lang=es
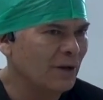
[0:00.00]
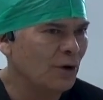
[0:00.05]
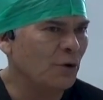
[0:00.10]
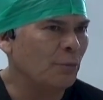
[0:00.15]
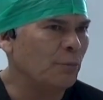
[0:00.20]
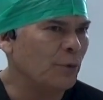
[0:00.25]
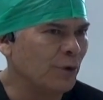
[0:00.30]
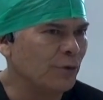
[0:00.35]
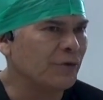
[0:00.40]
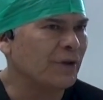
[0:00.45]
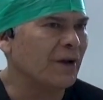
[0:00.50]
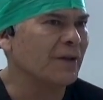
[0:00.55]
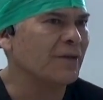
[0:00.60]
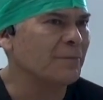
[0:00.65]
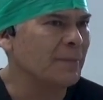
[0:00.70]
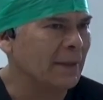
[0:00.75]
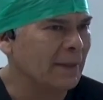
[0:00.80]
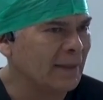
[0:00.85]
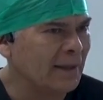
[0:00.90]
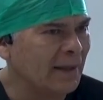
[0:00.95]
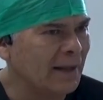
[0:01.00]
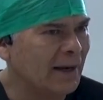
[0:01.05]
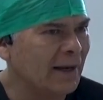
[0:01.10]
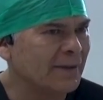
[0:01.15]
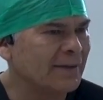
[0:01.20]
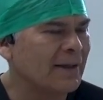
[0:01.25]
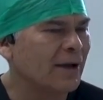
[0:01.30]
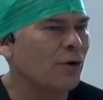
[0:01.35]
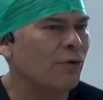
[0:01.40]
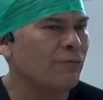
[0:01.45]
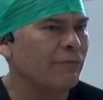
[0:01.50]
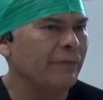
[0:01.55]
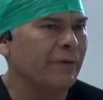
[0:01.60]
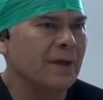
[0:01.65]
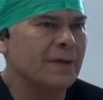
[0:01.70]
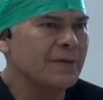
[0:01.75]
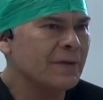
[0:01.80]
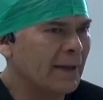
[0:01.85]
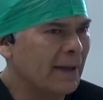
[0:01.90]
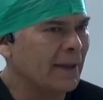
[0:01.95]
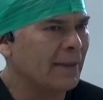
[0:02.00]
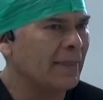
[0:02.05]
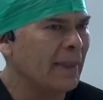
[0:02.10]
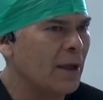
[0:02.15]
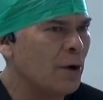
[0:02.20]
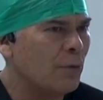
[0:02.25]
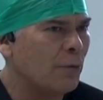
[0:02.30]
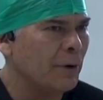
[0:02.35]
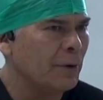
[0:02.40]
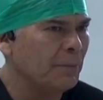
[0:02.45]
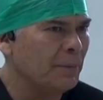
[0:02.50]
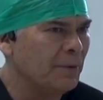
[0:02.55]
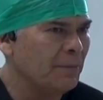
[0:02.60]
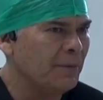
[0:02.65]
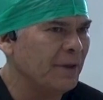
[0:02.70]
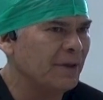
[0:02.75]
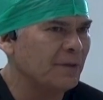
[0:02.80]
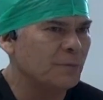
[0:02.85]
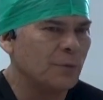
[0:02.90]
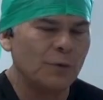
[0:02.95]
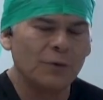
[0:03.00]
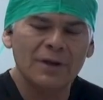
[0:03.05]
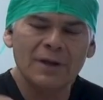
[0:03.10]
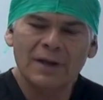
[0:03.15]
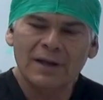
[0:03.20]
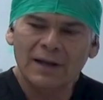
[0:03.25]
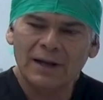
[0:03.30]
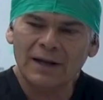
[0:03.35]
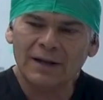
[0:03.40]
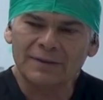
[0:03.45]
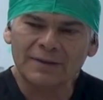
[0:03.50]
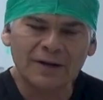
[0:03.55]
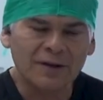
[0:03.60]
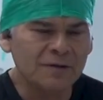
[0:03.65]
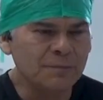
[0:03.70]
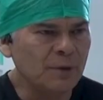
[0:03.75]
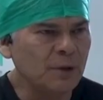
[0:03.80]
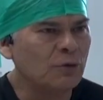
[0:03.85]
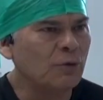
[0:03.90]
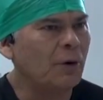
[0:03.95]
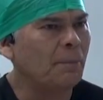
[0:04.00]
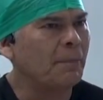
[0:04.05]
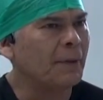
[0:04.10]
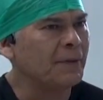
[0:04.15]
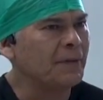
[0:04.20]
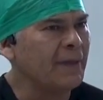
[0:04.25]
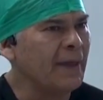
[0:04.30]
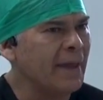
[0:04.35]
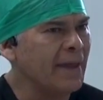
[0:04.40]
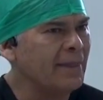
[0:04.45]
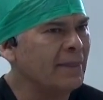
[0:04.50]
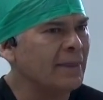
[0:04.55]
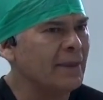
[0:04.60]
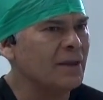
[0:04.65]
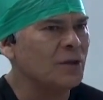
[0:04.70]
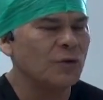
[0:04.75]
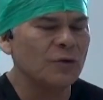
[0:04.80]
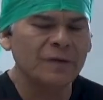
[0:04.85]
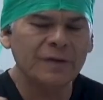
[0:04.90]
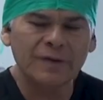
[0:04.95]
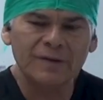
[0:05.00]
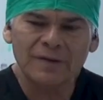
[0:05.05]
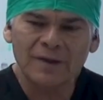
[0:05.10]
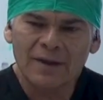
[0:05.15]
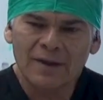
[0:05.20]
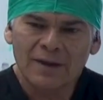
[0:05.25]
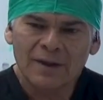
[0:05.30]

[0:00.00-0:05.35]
lo puedo transmitir, esa confianza que tengo en mí mismo la transmito al paciente, entonces